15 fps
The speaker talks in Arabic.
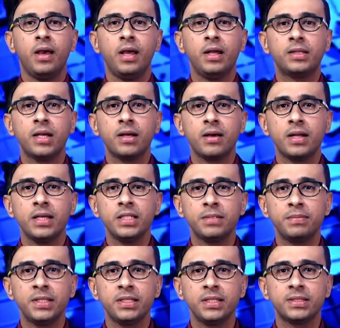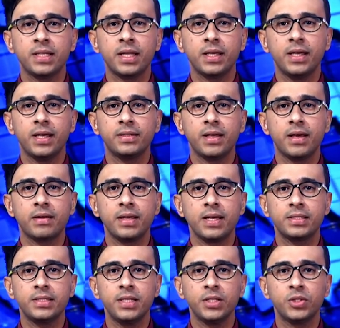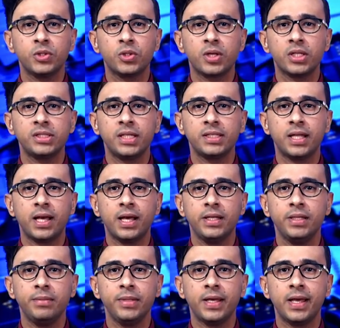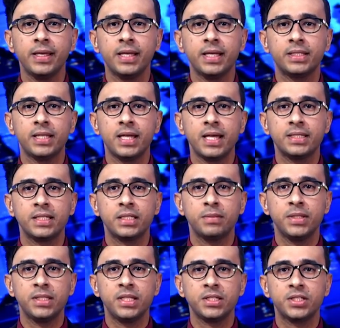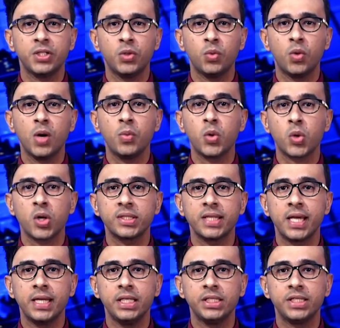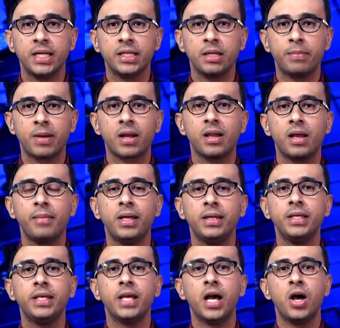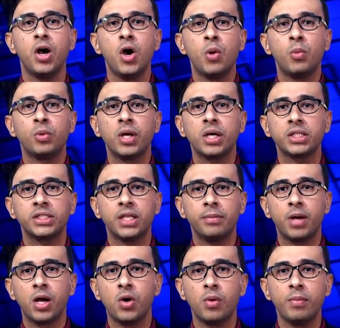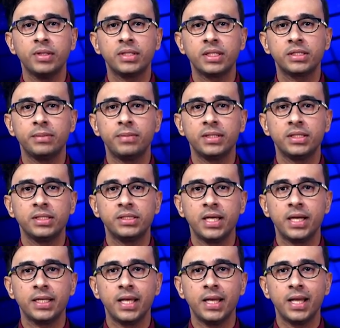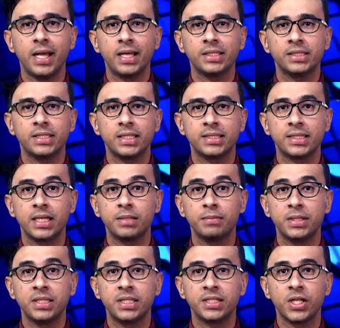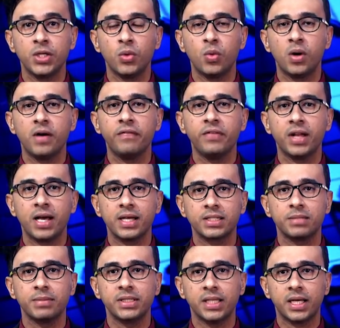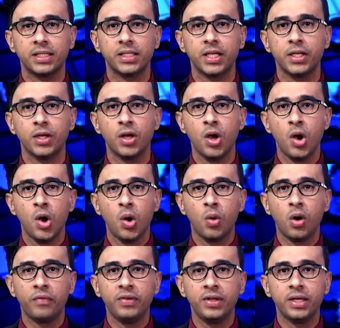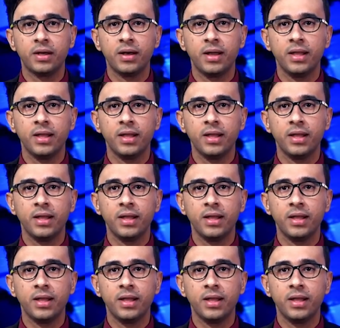التقى رئيس مجلس القيادة الرئاسية دكتور رشاد العليمي هيئة رئاسة مجلس النواب ورؤساء اللجان البرلمانية مناقشا معهما الترتيبات الجارية لعقد جلسات مجلس النواب في العاصمة عدن وفي اللقاء